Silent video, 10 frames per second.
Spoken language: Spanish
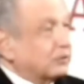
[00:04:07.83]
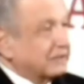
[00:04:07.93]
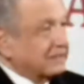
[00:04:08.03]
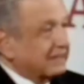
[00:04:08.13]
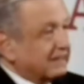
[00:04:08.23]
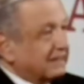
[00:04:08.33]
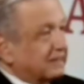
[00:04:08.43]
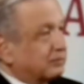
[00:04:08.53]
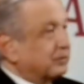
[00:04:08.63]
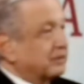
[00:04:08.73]
por ideales,
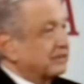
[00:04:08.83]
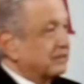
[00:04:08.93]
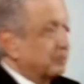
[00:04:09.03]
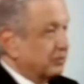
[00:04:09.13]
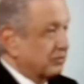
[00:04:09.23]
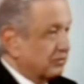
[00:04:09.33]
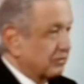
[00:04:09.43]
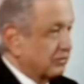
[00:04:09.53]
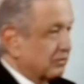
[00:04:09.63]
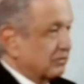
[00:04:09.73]
por principios,
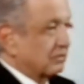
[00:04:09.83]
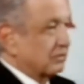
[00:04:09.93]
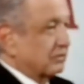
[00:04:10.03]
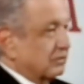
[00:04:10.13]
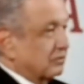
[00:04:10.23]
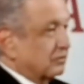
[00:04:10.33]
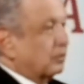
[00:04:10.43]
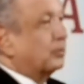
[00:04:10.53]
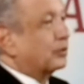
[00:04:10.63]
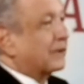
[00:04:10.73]

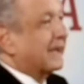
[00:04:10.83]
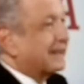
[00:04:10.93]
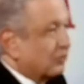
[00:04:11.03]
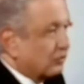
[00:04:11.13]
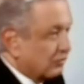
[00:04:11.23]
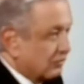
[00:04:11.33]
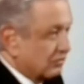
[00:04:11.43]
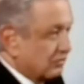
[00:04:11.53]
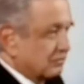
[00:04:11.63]
no por cargos.